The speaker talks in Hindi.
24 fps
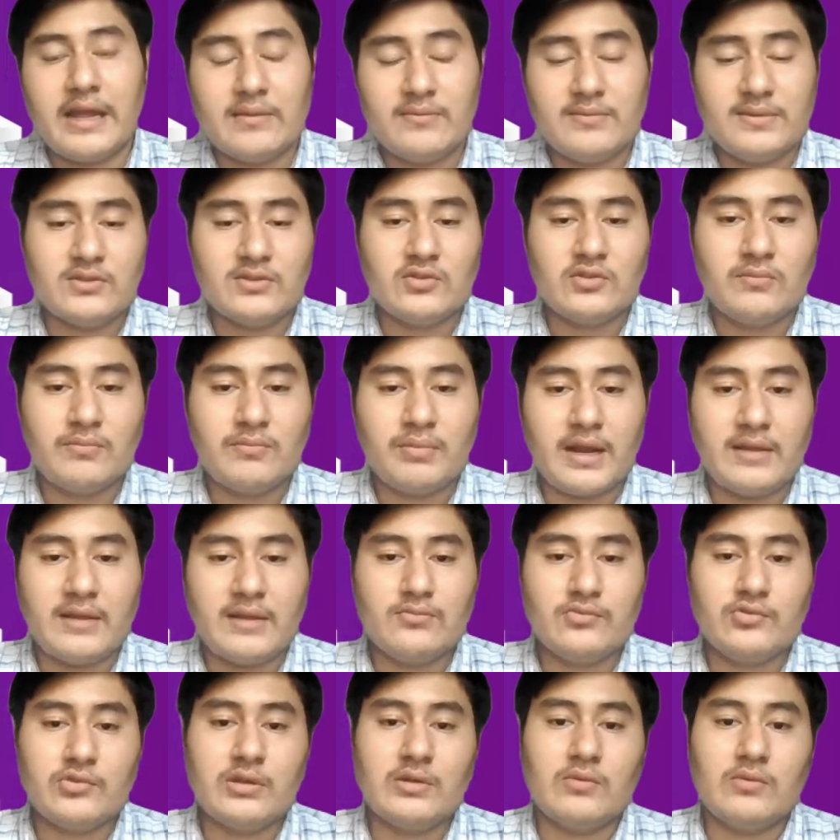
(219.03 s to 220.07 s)
अमेज़ोन
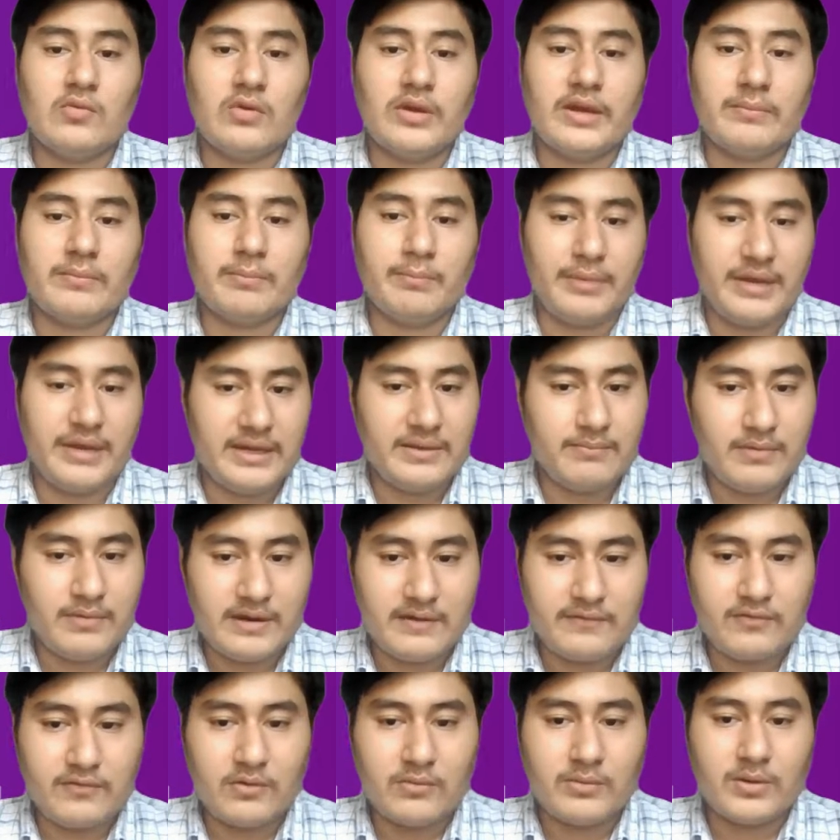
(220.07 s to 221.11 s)
प्राइम जो है वो एक पेड
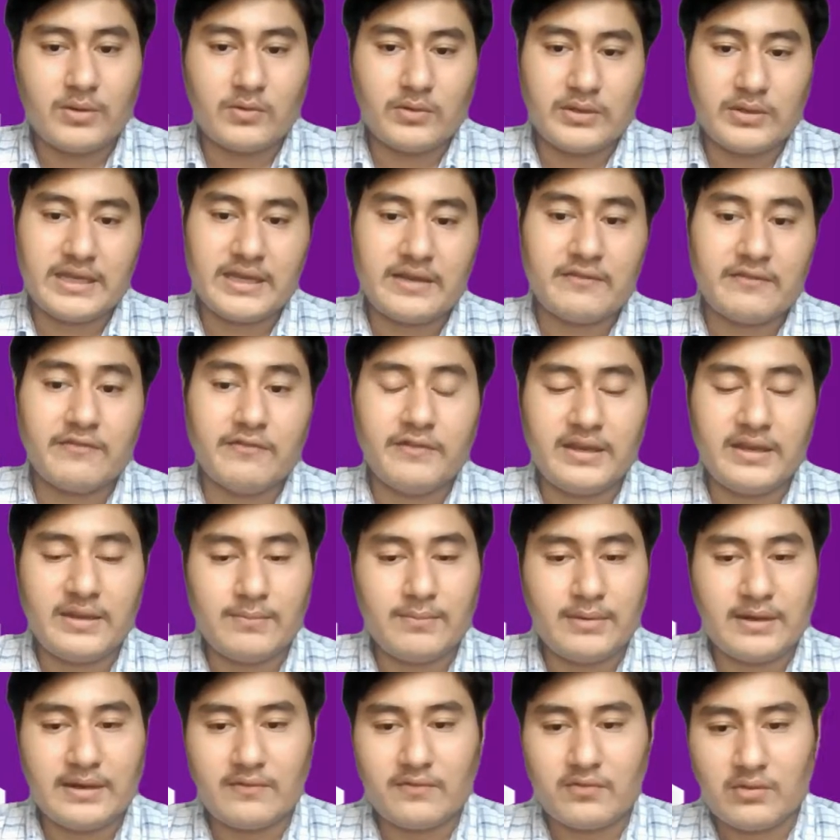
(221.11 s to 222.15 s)
प्लेटफॉर्म है और ये एक फ्री
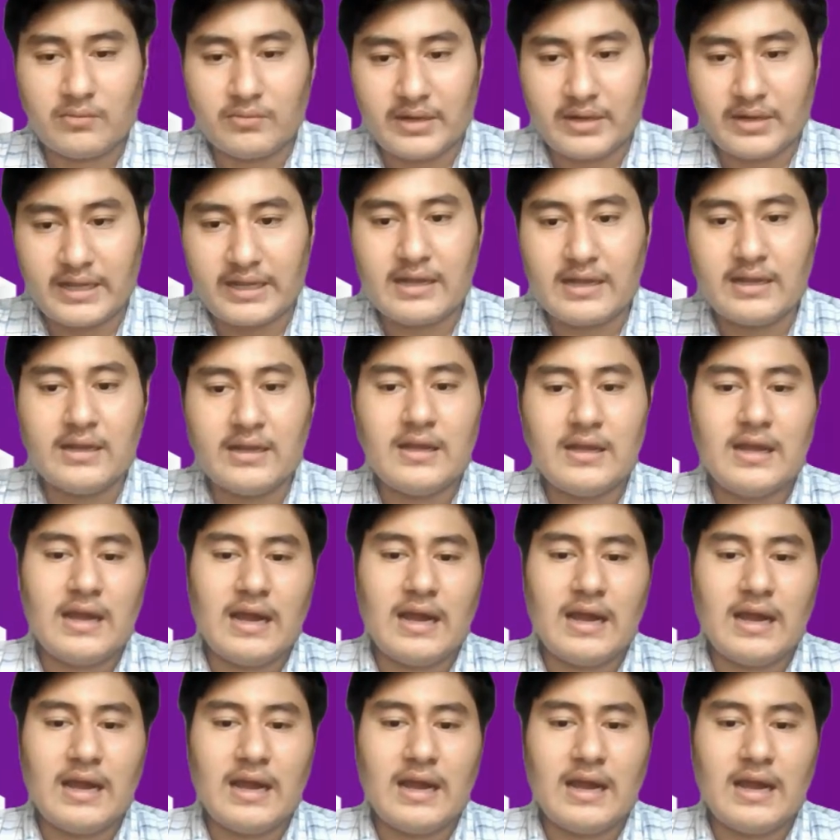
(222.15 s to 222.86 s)
प्लेटफॉर्म रहेगा